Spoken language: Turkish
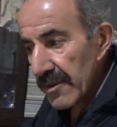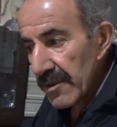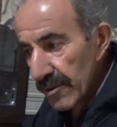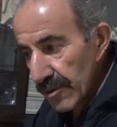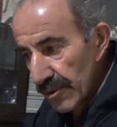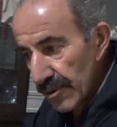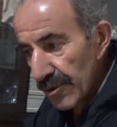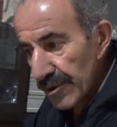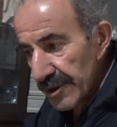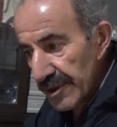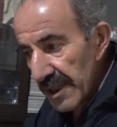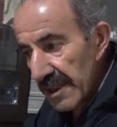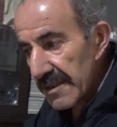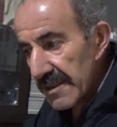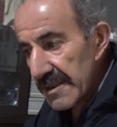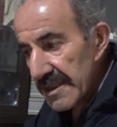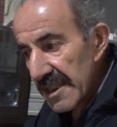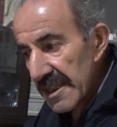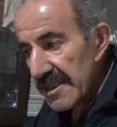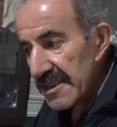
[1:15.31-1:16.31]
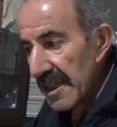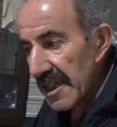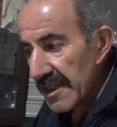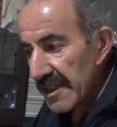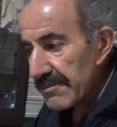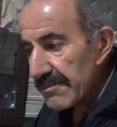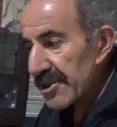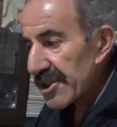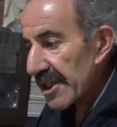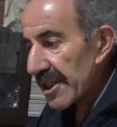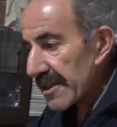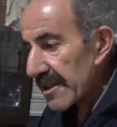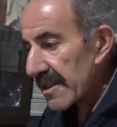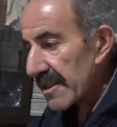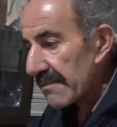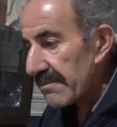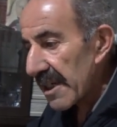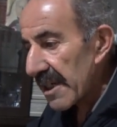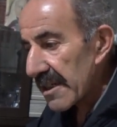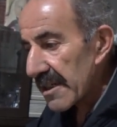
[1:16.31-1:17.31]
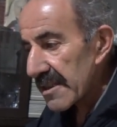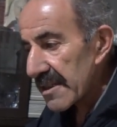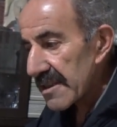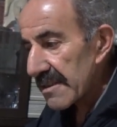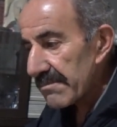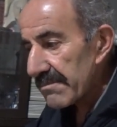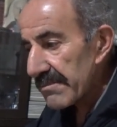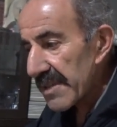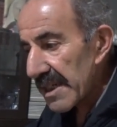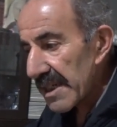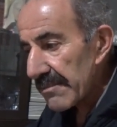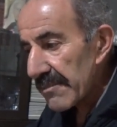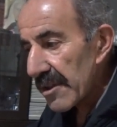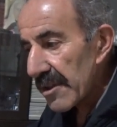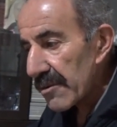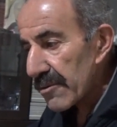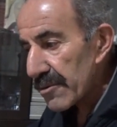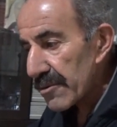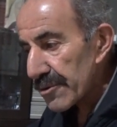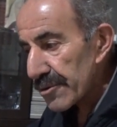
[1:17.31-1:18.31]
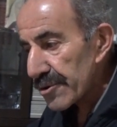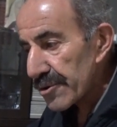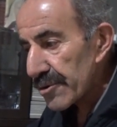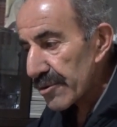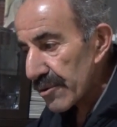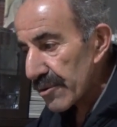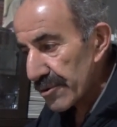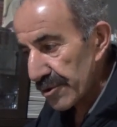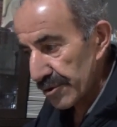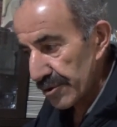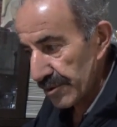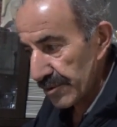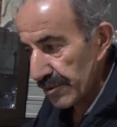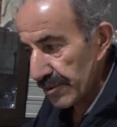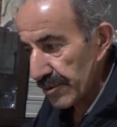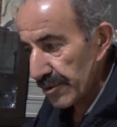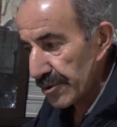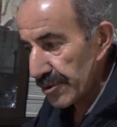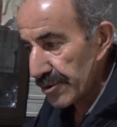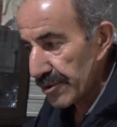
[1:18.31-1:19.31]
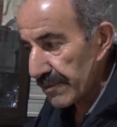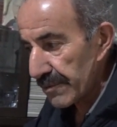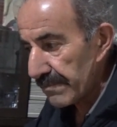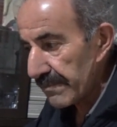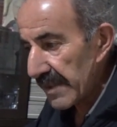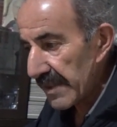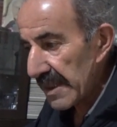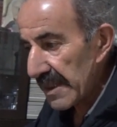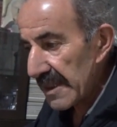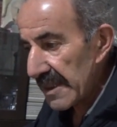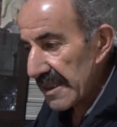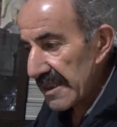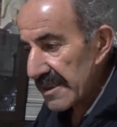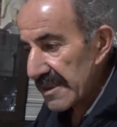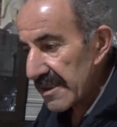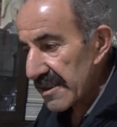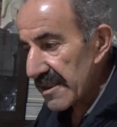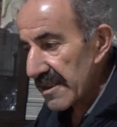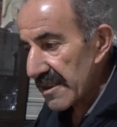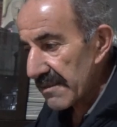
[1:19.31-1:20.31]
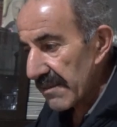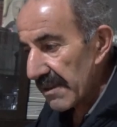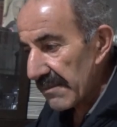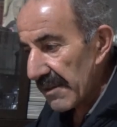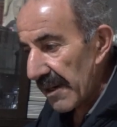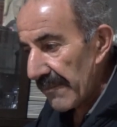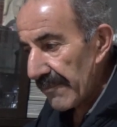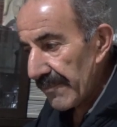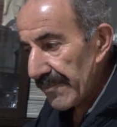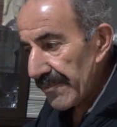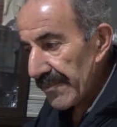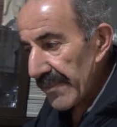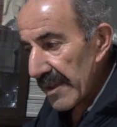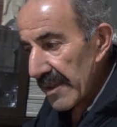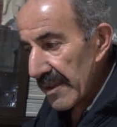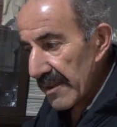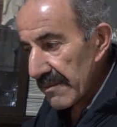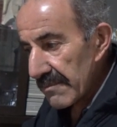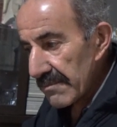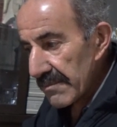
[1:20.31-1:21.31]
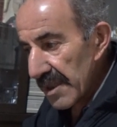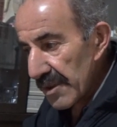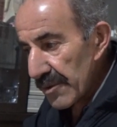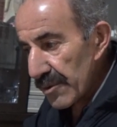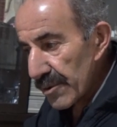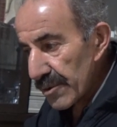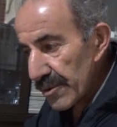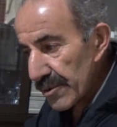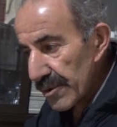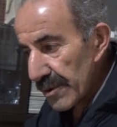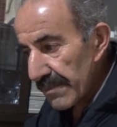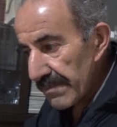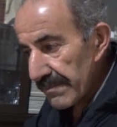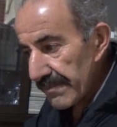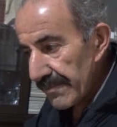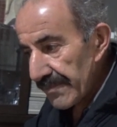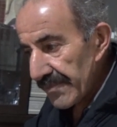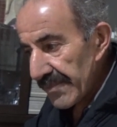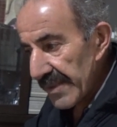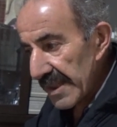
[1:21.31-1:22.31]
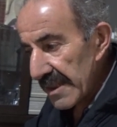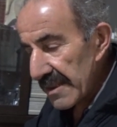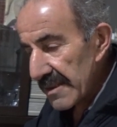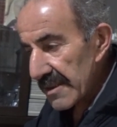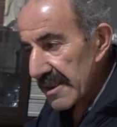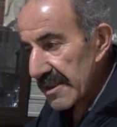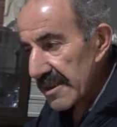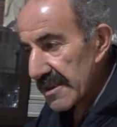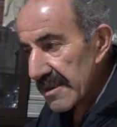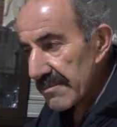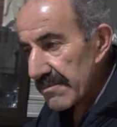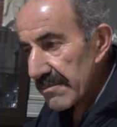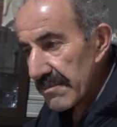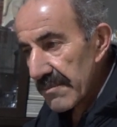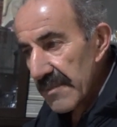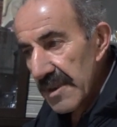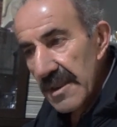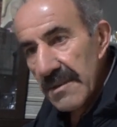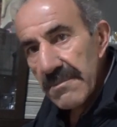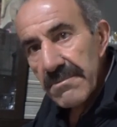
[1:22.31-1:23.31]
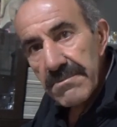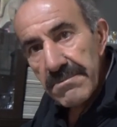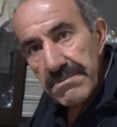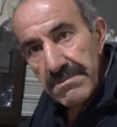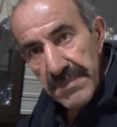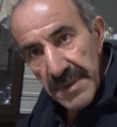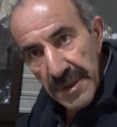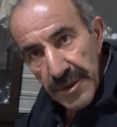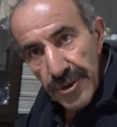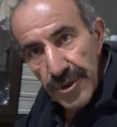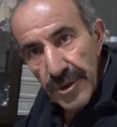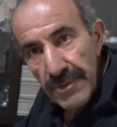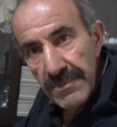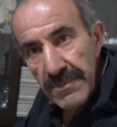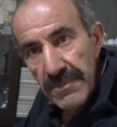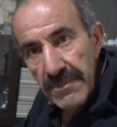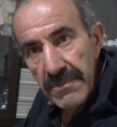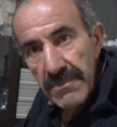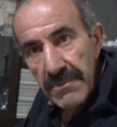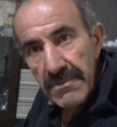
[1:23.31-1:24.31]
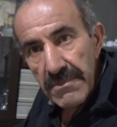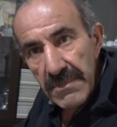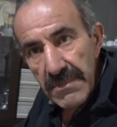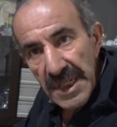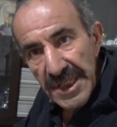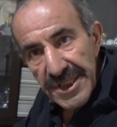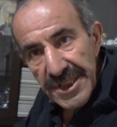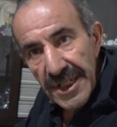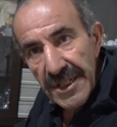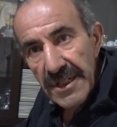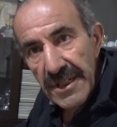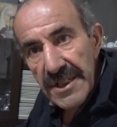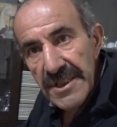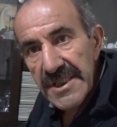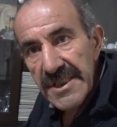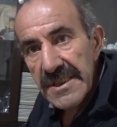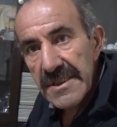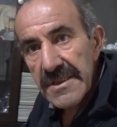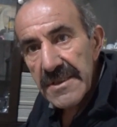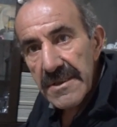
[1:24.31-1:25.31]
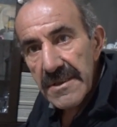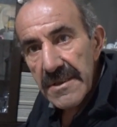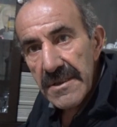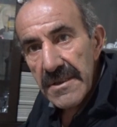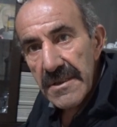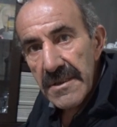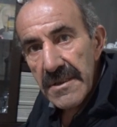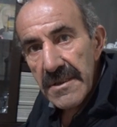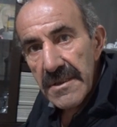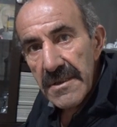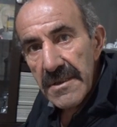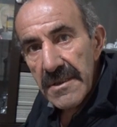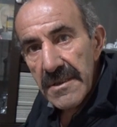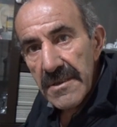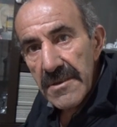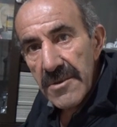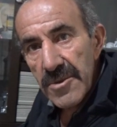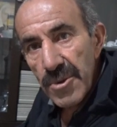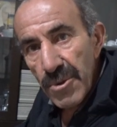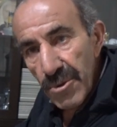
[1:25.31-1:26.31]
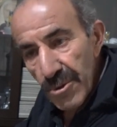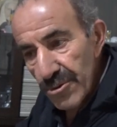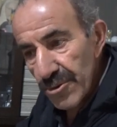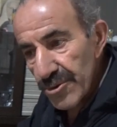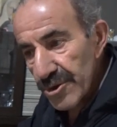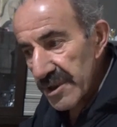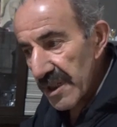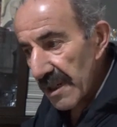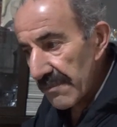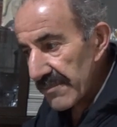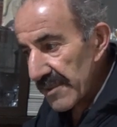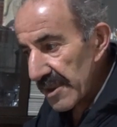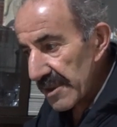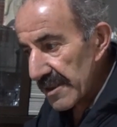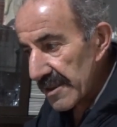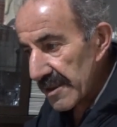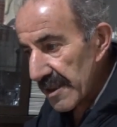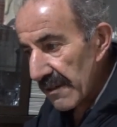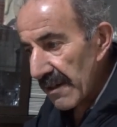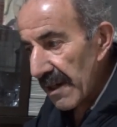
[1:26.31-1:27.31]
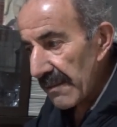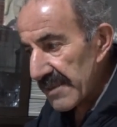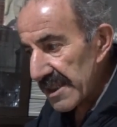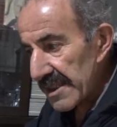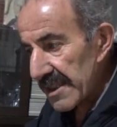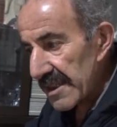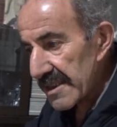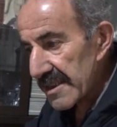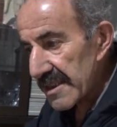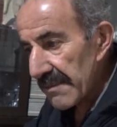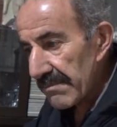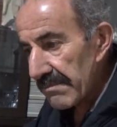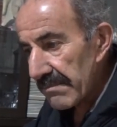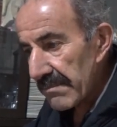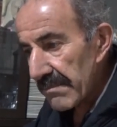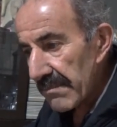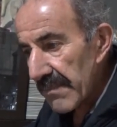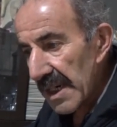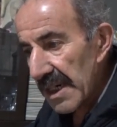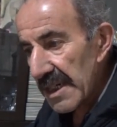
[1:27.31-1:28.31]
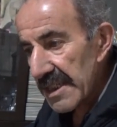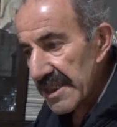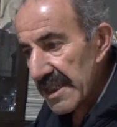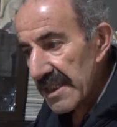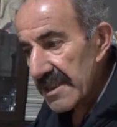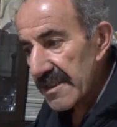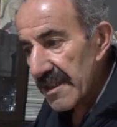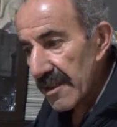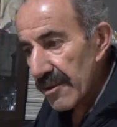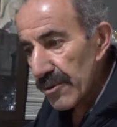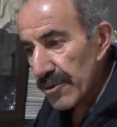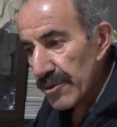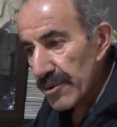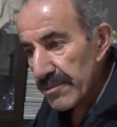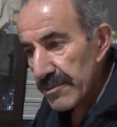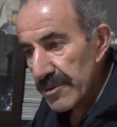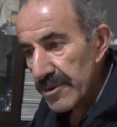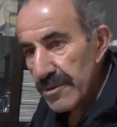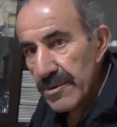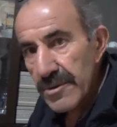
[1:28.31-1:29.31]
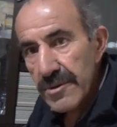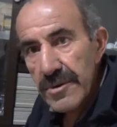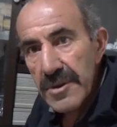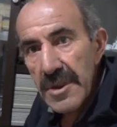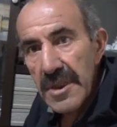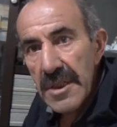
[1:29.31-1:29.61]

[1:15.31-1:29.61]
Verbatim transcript: Orada detaylı bir şekilde ben kızım benimle konuştu, görüştüm. Dedi ki baba ben okuyorum. Kızım biliyorum başarılısın okursam dedi devam edersem bana destek olur musunuz?